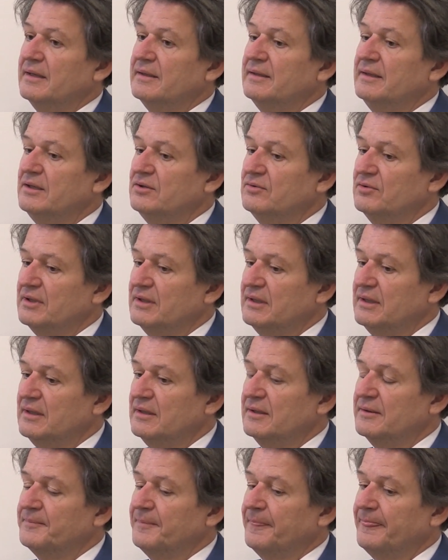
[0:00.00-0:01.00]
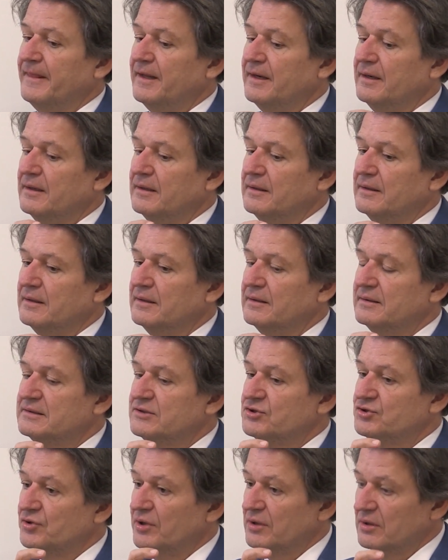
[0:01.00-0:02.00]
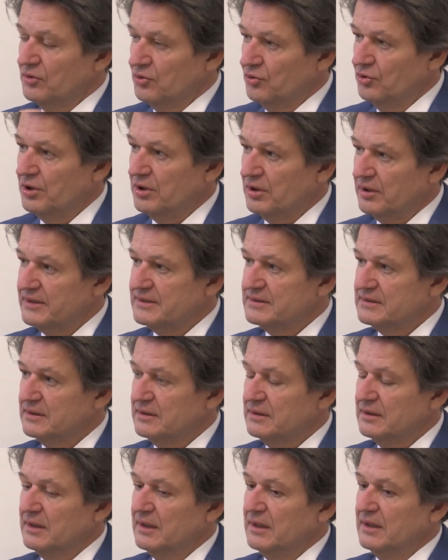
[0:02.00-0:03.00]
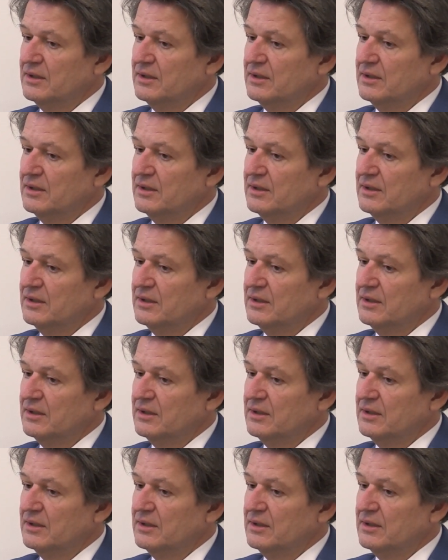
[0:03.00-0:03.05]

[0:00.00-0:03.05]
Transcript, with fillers: nicht nur die äh, zerstörten Hochhäuser,